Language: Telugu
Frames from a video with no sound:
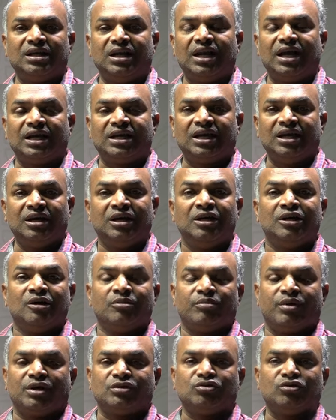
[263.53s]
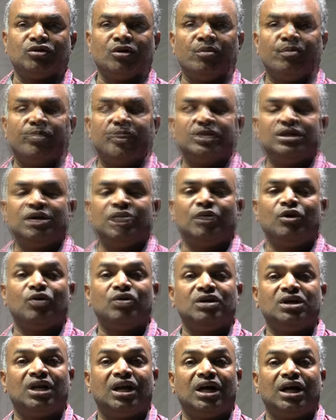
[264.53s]
జిల్లాకి ప్రస్తుతం
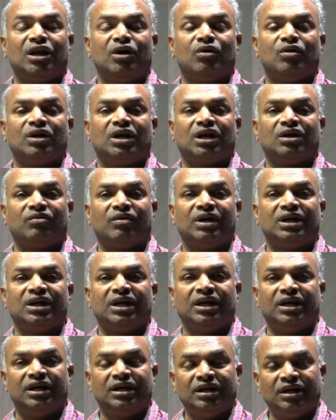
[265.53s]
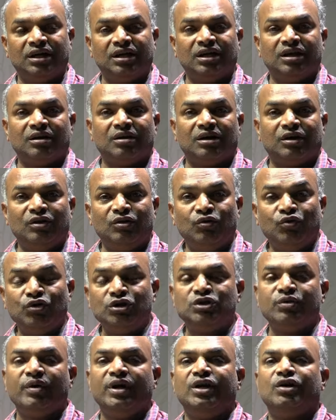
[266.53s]
ఏలూరు జిల్లాలో ఉన్నటువంటి
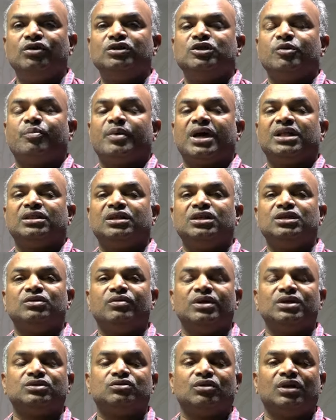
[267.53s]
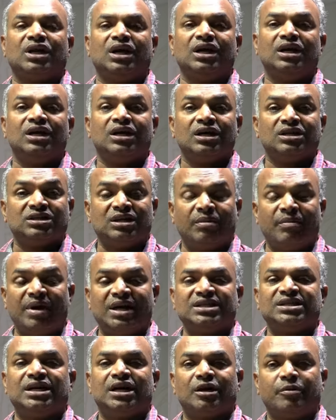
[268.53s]
నూజివీడు నుంచి ప్రాతినిధ్యం వహిస్తున్న
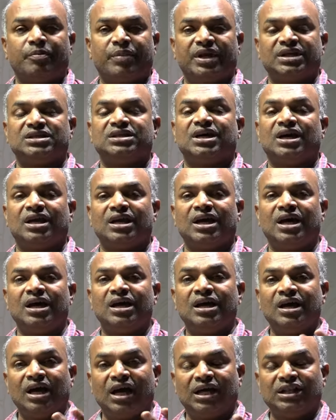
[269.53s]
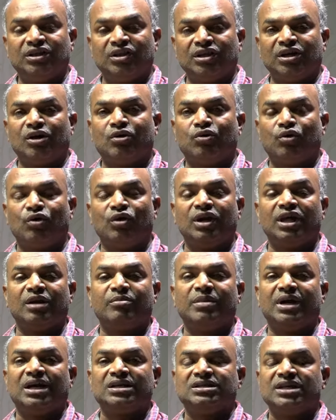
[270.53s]
సమాచార ప్రచార అదేవిధంగా గృహ
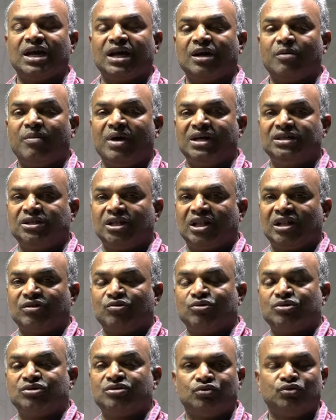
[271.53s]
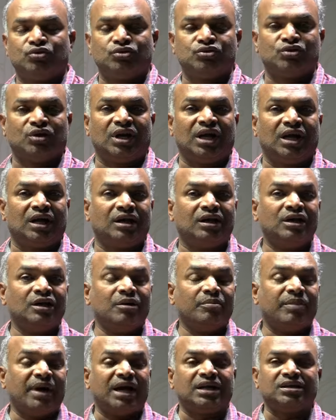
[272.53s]
నిర్మాణ శాఖ బాధ్యతలు చూ చూస్తున్న
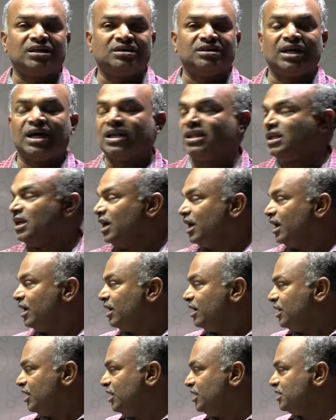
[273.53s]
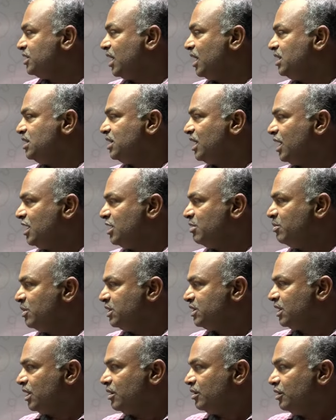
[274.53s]
పార్థసారథిని ఇన్ఛార్జ్గా
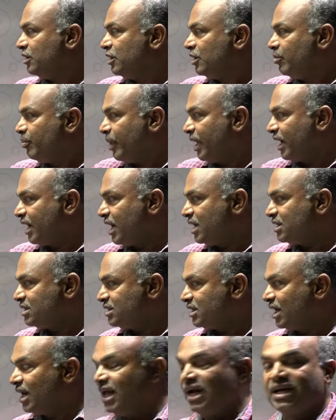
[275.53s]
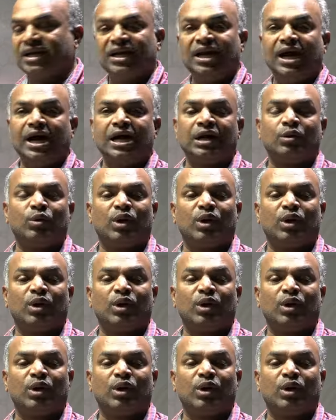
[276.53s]
నియమించారు ప్రకాశం జిల్లాకి ఆనం